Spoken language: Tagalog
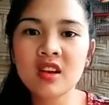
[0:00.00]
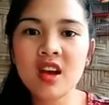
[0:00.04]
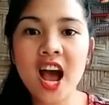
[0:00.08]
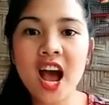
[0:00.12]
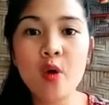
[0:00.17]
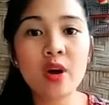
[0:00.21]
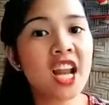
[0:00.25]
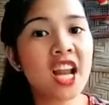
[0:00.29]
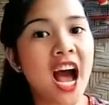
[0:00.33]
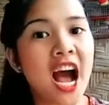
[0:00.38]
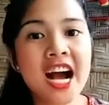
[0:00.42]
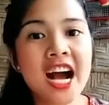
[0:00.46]

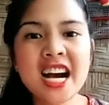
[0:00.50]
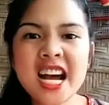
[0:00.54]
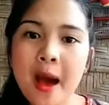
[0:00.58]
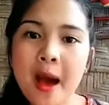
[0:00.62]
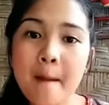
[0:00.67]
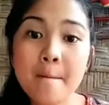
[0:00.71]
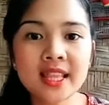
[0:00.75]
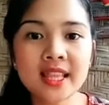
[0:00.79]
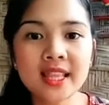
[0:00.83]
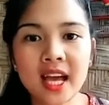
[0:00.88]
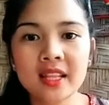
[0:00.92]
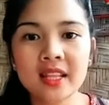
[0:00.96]
Kaya wala kang
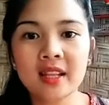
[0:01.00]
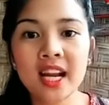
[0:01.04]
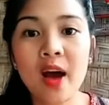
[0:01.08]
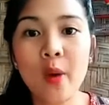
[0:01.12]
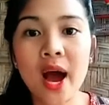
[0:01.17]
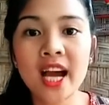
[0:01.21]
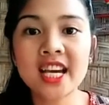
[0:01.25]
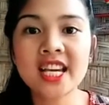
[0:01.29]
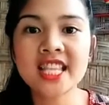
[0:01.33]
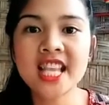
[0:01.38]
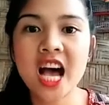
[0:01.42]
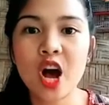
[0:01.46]
karapatan na
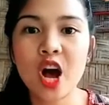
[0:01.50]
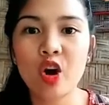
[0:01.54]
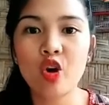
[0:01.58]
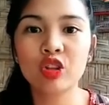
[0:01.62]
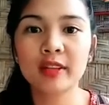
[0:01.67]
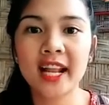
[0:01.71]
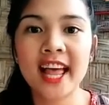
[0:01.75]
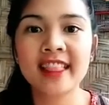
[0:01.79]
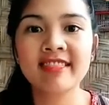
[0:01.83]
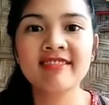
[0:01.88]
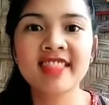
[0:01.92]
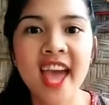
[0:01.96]
tawagin
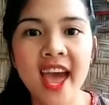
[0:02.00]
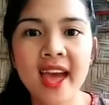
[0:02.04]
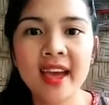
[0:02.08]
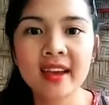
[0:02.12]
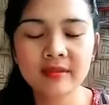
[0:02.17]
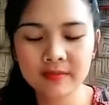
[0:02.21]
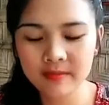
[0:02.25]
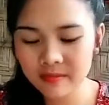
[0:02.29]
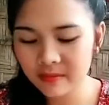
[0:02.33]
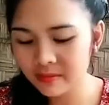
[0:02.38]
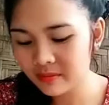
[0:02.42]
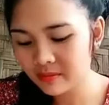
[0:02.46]
akong malante.
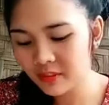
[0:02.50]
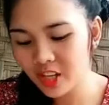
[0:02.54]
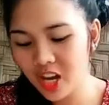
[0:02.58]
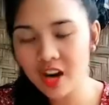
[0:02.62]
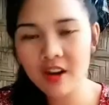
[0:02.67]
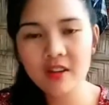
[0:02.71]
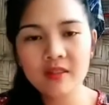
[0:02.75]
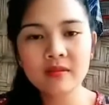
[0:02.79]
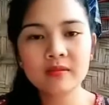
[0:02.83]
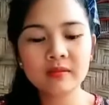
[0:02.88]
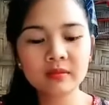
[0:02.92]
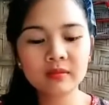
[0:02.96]

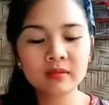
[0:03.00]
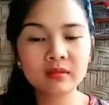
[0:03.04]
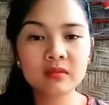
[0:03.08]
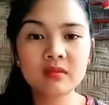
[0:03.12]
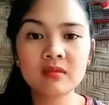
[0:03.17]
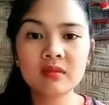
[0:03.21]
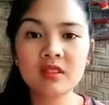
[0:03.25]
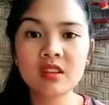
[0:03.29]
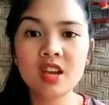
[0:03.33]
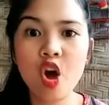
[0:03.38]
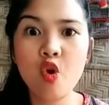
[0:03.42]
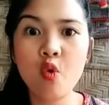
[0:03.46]
You're
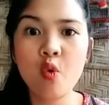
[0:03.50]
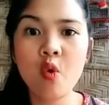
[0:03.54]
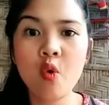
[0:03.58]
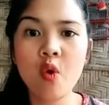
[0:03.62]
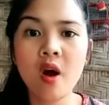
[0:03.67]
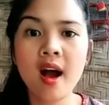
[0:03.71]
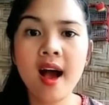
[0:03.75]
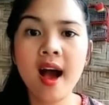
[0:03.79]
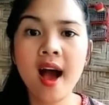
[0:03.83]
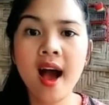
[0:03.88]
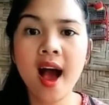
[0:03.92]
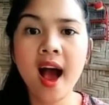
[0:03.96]
fired! No!
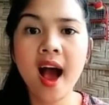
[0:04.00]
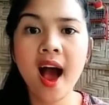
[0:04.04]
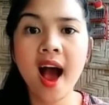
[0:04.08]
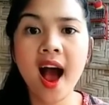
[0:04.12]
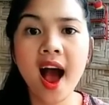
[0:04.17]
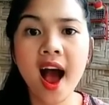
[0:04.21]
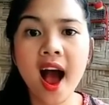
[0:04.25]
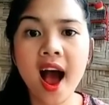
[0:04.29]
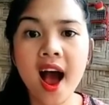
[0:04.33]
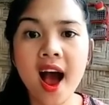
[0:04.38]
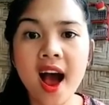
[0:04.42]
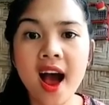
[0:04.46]

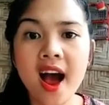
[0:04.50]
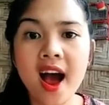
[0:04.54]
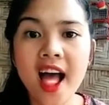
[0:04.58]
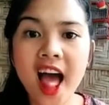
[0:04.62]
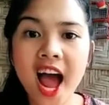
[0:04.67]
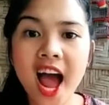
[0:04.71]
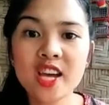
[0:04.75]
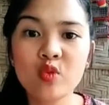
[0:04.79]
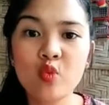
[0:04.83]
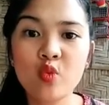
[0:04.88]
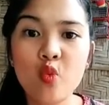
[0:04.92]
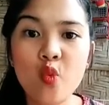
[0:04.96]

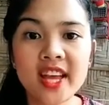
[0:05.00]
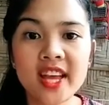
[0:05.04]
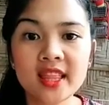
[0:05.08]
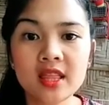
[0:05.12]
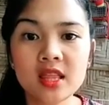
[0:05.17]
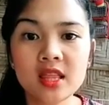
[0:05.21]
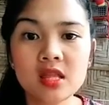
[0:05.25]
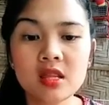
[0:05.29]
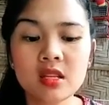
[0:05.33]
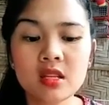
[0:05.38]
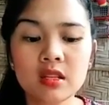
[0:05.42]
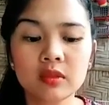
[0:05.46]
I
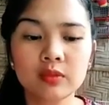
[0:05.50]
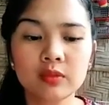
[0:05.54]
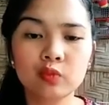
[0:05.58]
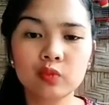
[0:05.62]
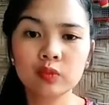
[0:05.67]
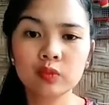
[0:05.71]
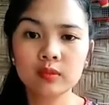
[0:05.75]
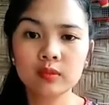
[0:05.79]
quit!